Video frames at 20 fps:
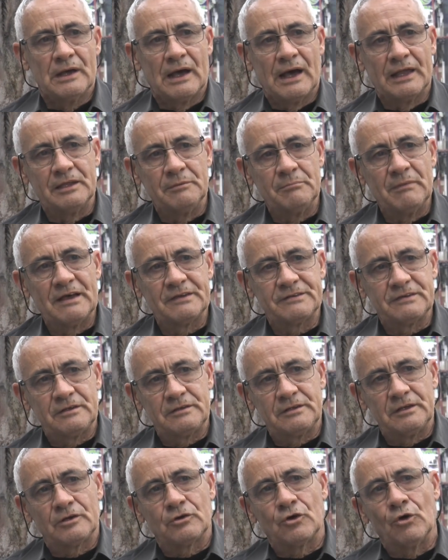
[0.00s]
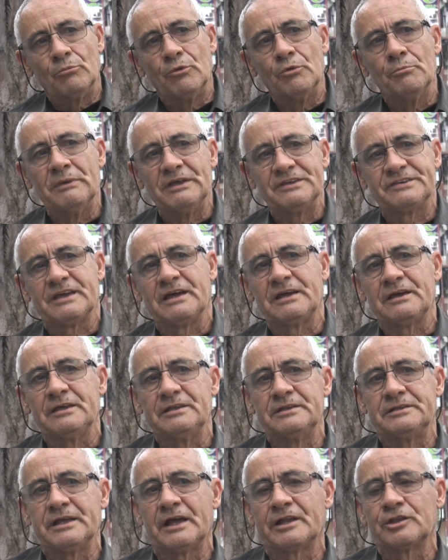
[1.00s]
además este, como un mensaje
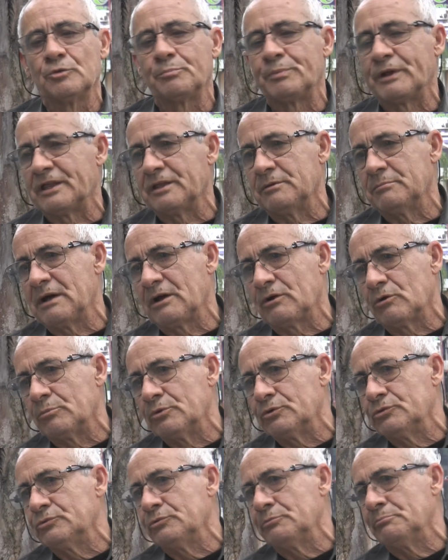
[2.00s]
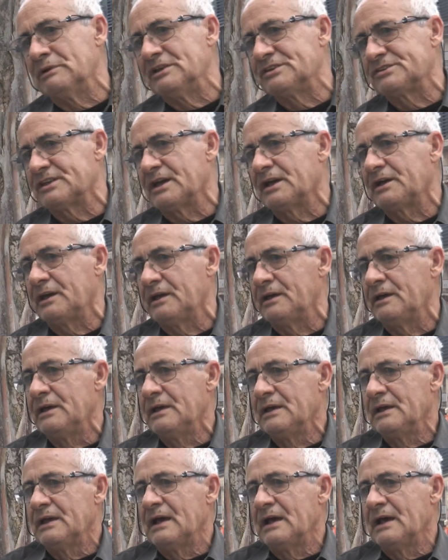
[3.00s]
interno, pero además como un mensaje